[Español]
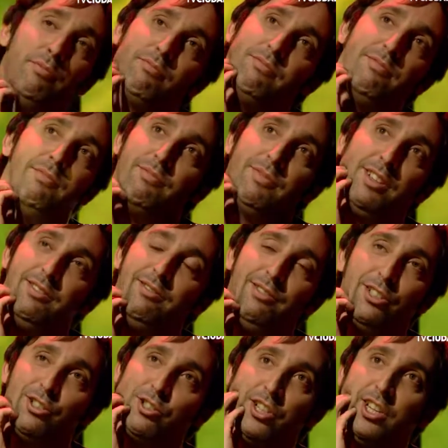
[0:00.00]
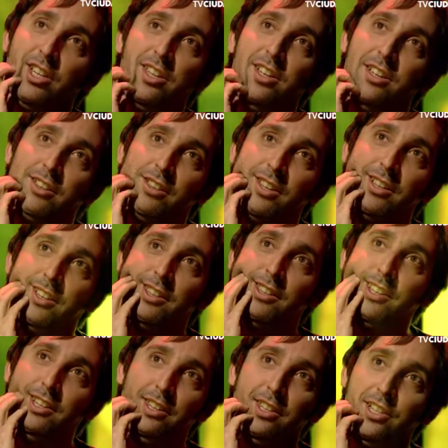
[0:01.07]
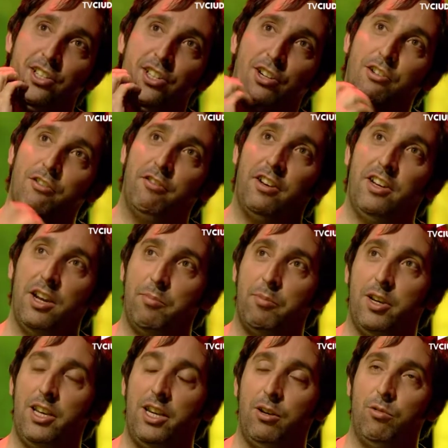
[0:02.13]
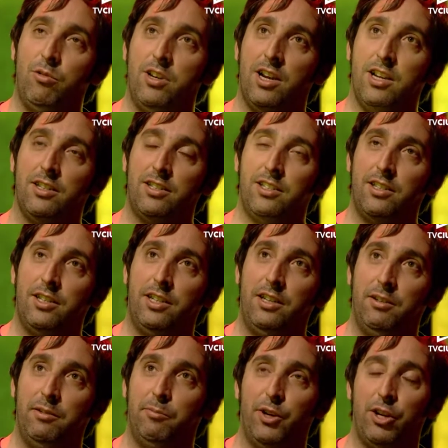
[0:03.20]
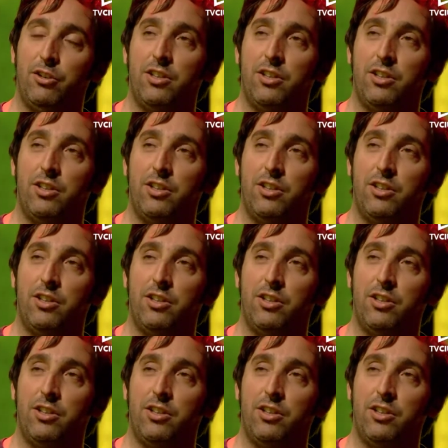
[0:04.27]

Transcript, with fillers: eh, no sé, de, chico veía películas, y, pero